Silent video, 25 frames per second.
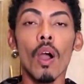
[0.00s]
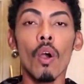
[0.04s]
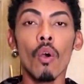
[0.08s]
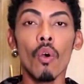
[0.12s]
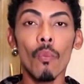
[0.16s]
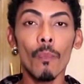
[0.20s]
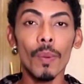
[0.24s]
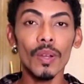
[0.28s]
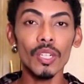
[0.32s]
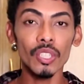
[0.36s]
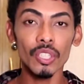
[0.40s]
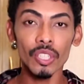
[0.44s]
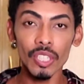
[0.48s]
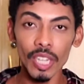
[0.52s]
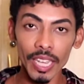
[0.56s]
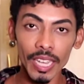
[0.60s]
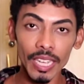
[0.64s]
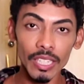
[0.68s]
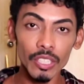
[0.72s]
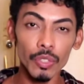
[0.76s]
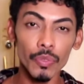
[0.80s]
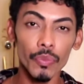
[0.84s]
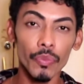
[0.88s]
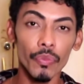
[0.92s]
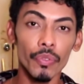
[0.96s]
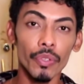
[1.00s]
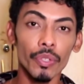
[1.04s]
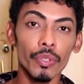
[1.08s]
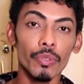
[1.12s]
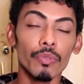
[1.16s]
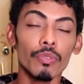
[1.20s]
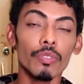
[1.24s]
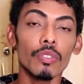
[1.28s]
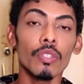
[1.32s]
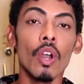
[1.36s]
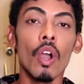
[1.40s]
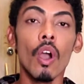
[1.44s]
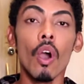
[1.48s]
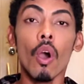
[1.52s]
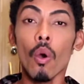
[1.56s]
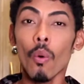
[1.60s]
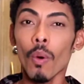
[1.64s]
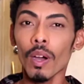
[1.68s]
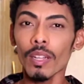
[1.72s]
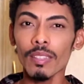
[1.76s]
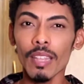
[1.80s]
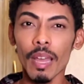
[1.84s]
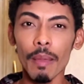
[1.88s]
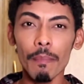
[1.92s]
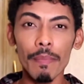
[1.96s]
a roupa cheia de fios
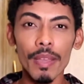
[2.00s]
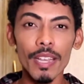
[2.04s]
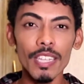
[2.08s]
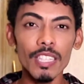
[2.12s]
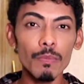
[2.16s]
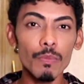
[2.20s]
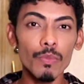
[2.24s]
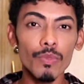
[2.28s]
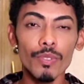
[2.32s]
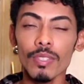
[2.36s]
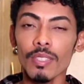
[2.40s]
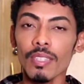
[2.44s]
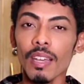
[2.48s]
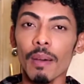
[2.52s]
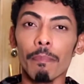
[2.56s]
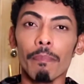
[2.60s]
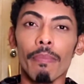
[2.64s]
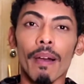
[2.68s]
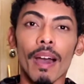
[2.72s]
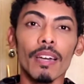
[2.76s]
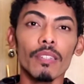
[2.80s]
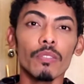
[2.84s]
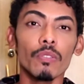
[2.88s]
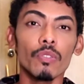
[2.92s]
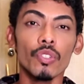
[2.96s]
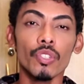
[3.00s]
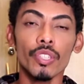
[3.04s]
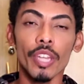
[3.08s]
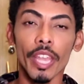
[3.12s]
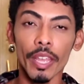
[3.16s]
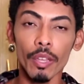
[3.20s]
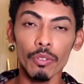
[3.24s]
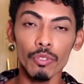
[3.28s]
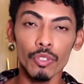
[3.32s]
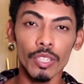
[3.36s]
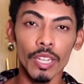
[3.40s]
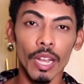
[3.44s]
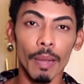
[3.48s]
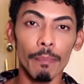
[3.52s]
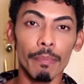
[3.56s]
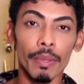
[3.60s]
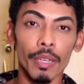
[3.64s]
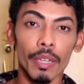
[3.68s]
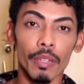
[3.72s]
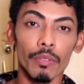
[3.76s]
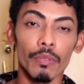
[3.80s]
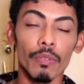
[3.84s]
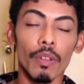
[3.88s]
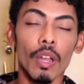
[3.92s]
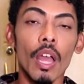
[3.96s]
ou até mesmo um sapato cheio de
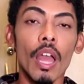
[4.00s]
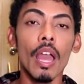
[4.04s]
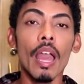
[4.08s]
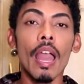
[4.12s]
cabelo.